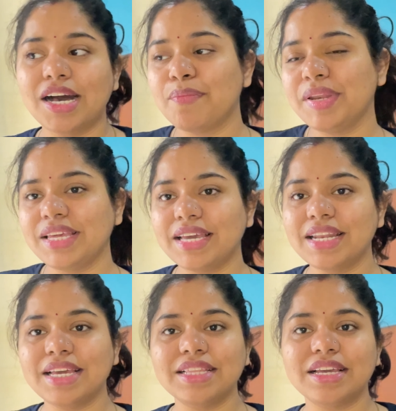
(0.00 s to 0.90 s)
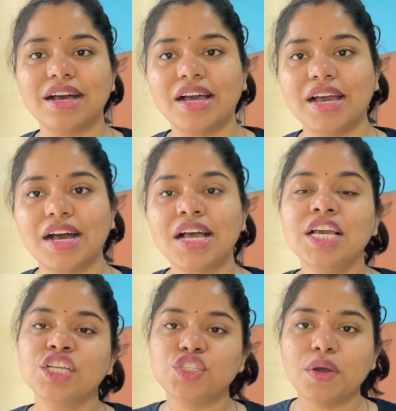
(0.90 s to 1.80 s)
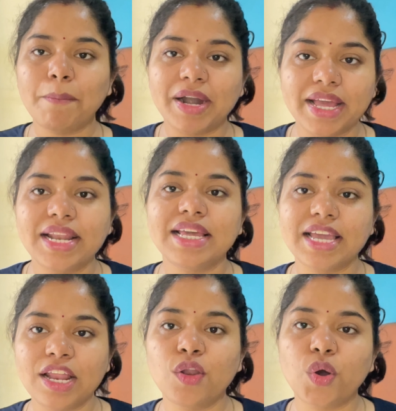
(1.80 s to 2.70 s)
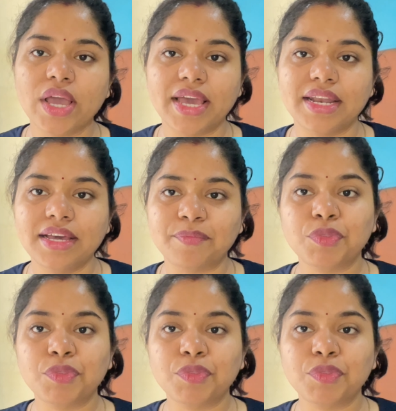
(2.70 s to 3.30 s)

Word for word: आपने ये नहीं दिखाया जो पढ़े लिखे लोग हैं ना